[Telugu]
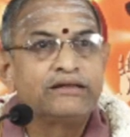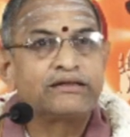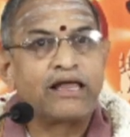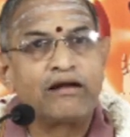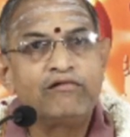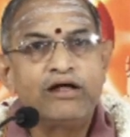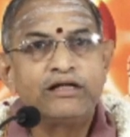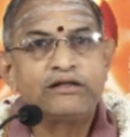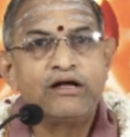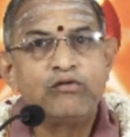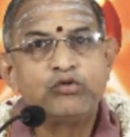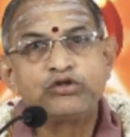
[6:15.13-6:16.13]
తర్వాత
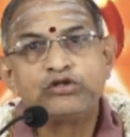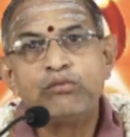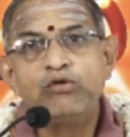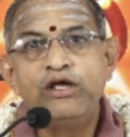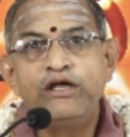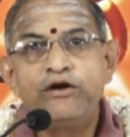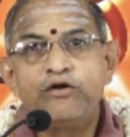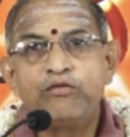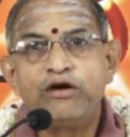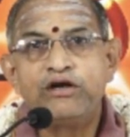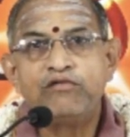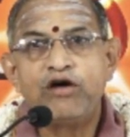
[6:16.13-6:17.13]

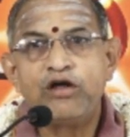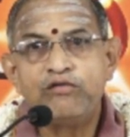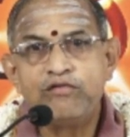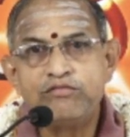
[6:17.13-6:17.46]
ఉత్తములైనటువంటి వారు